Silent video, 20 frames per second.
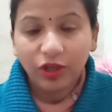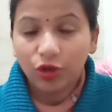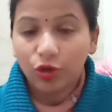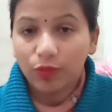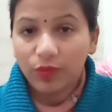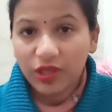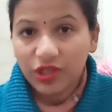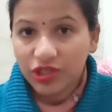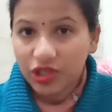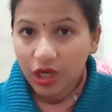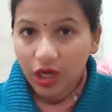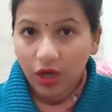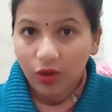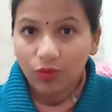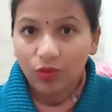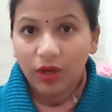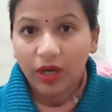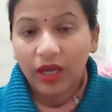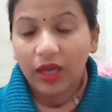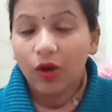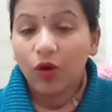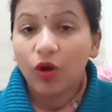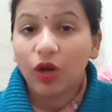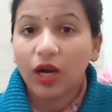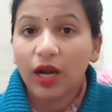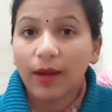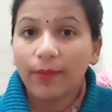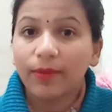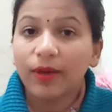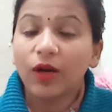विंडो भी चला हुआ है
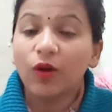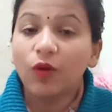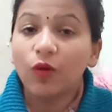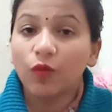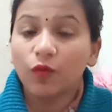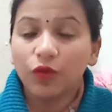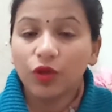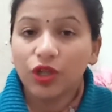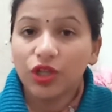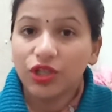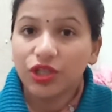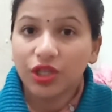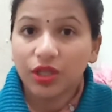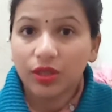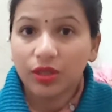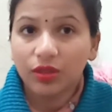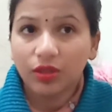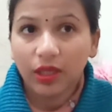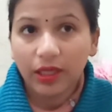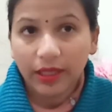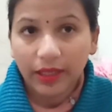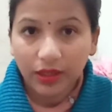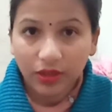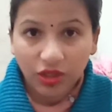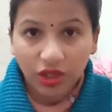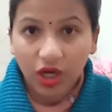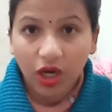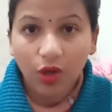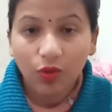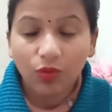और आपका ओव्यूलेशन
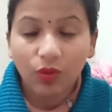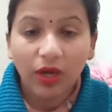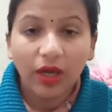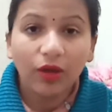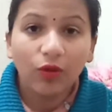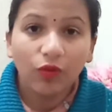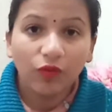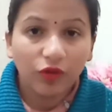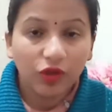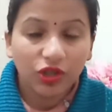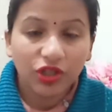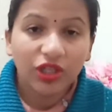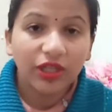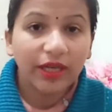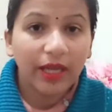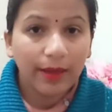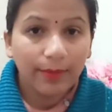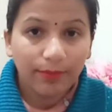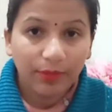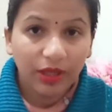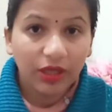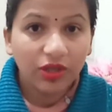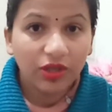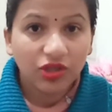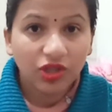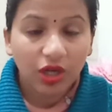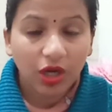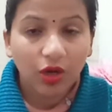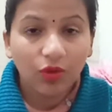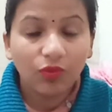चला हुआ है ओव्यूलेशन टाइम
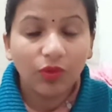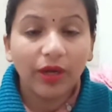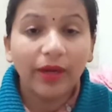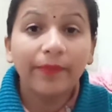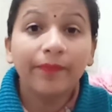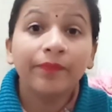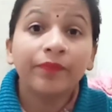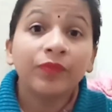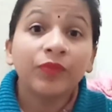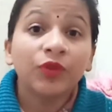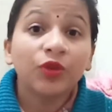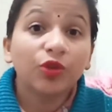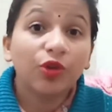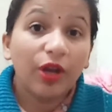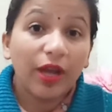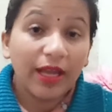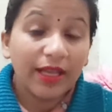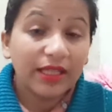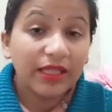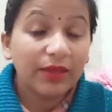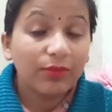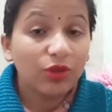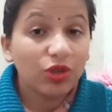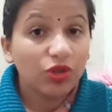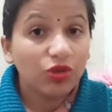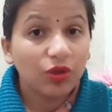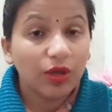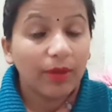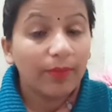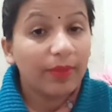पीरियड चला हुआ है तो ऐसे
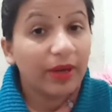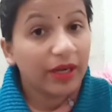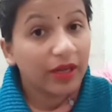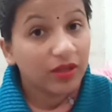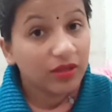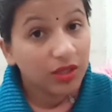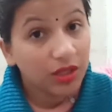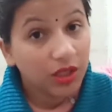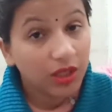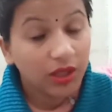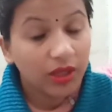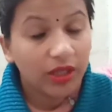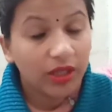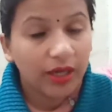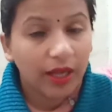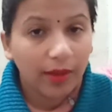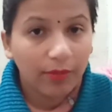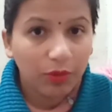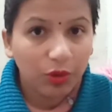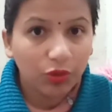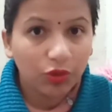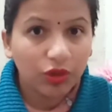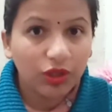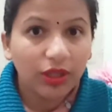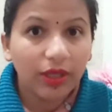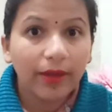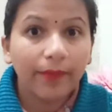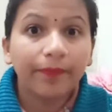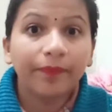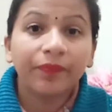में जो है प्रेगनेंसी कितने टाइम में
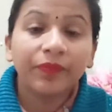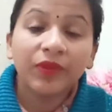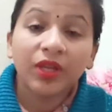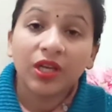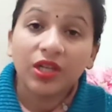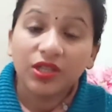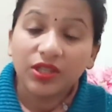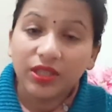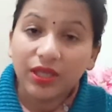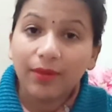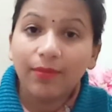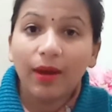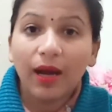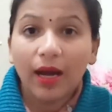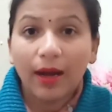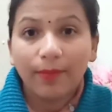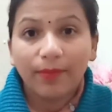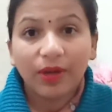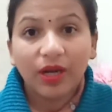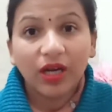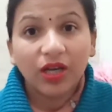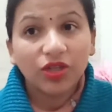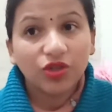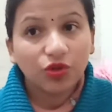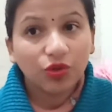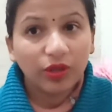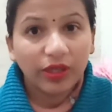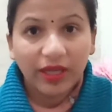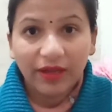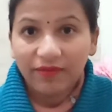होती है जब आपका
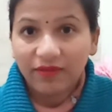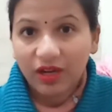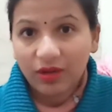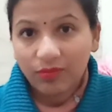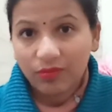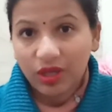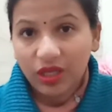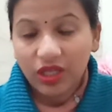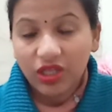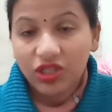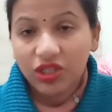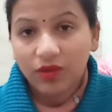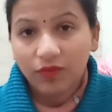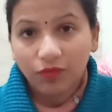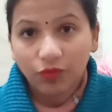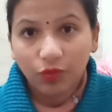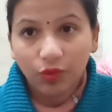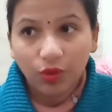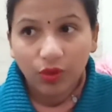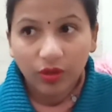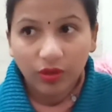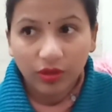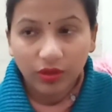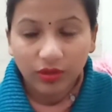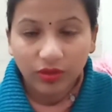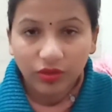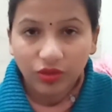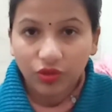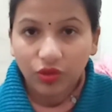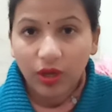जो डे वन में ही जब वो
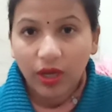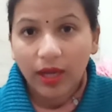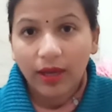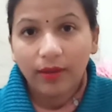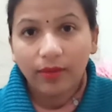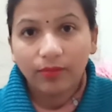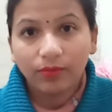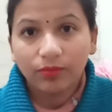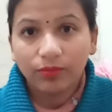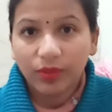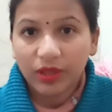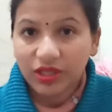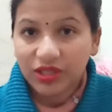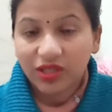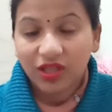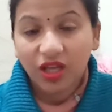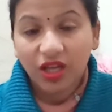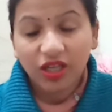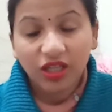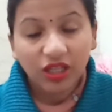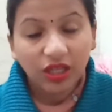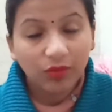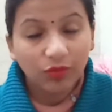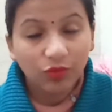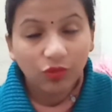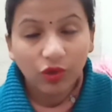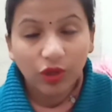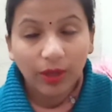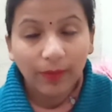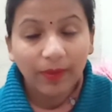जो है बच्चेदानी के
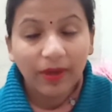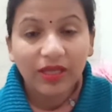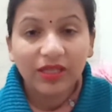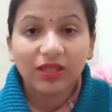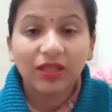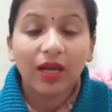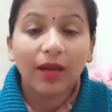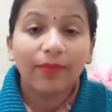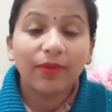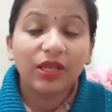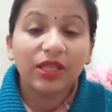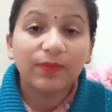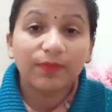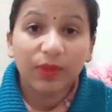मुंह के पास आपके